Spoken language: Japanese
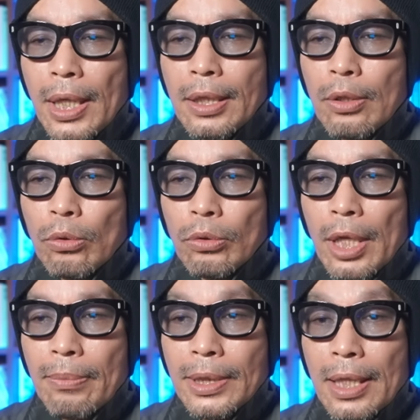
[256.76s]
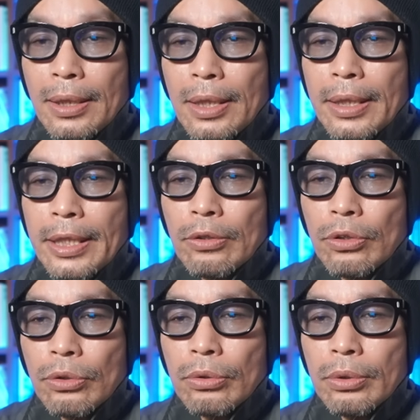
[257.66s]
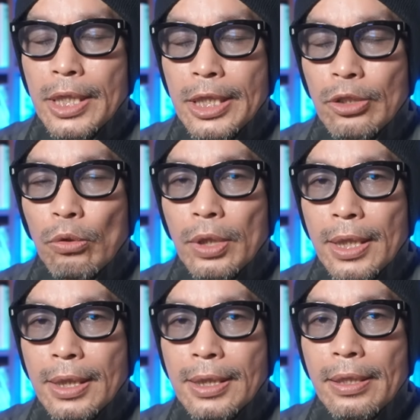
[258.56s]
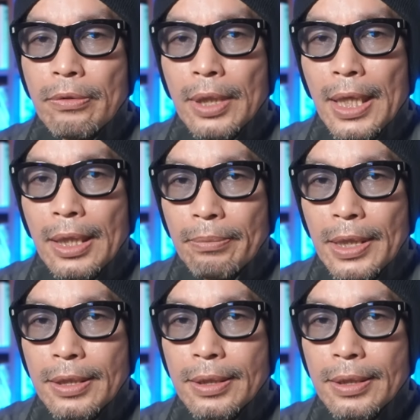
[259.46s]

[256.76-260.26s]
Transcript: 中でこのテーマ性にリンクする印象的なセリフがありま